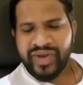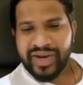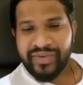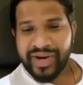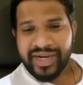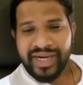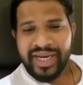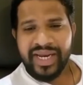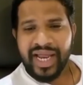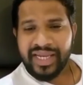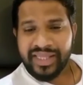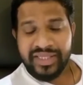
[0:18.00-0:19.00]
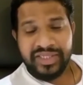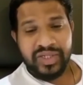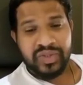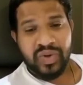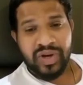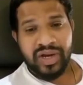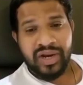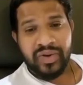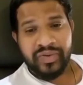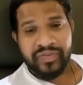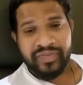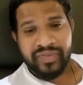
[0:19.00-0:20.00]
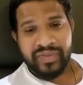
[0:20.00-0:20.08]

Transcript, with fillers: విన్న వెంటనే నేను అర్థం చేసుకోగలను